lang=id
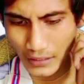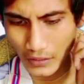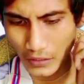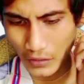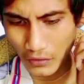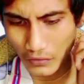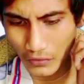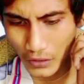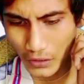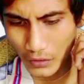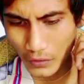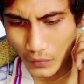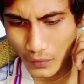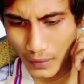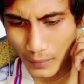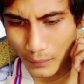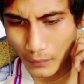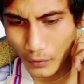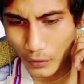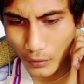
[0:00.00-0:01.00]
Download
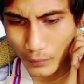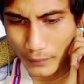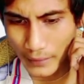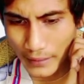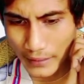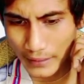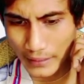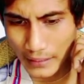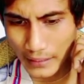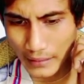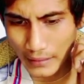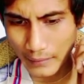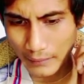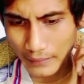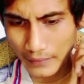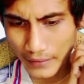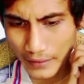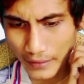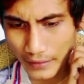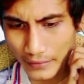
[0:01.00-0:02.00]
20 MB
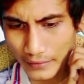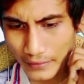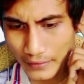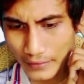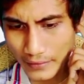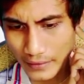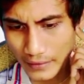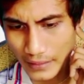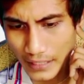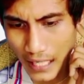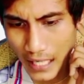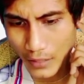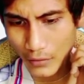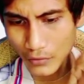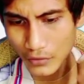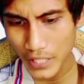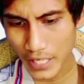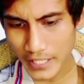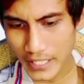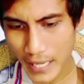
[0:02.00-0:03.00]

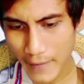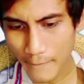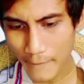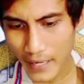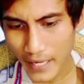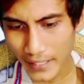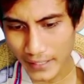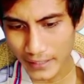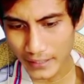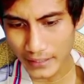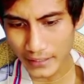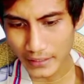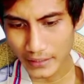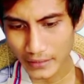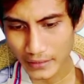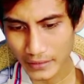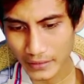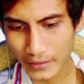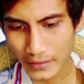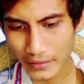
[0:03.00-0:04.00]
Kaguya
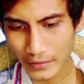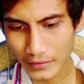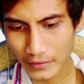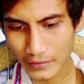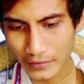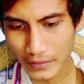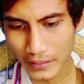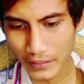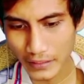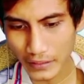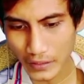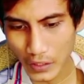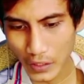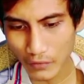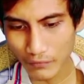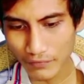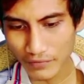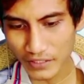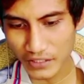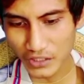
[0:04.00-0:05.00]
Yamai dari
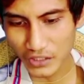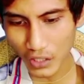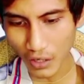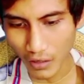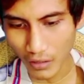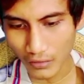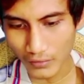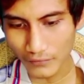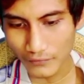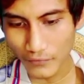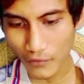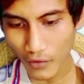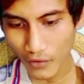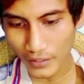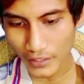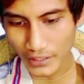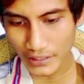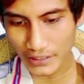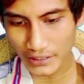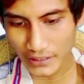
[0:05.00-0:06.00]
cover sound
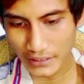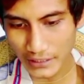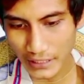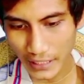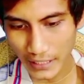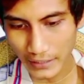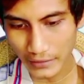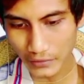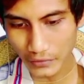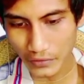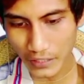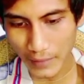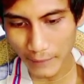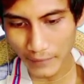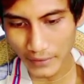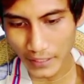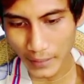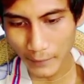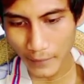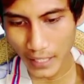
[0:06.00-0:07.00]
voice yaitu
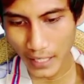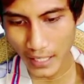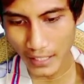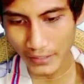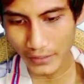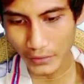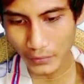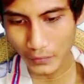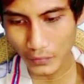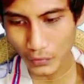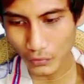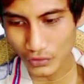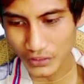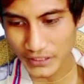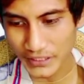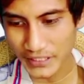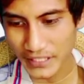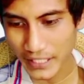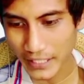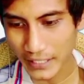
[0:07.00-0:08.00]
namanya Maayu
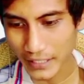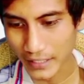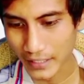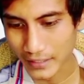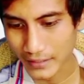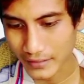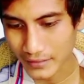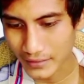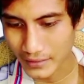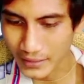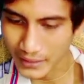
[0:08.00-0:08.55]
Uchida.